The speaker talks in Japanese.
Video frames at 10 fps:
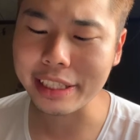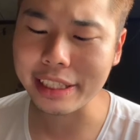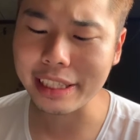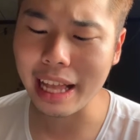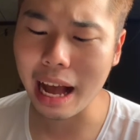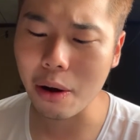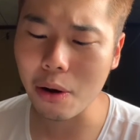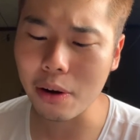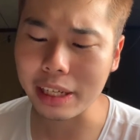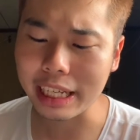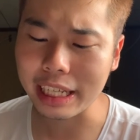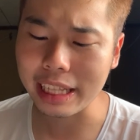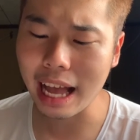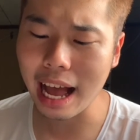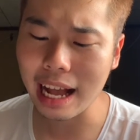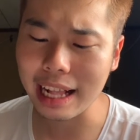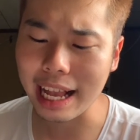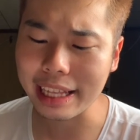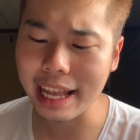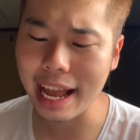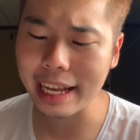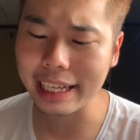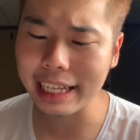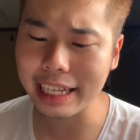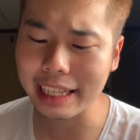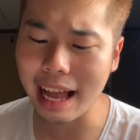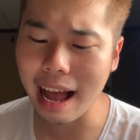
素直になれてきた。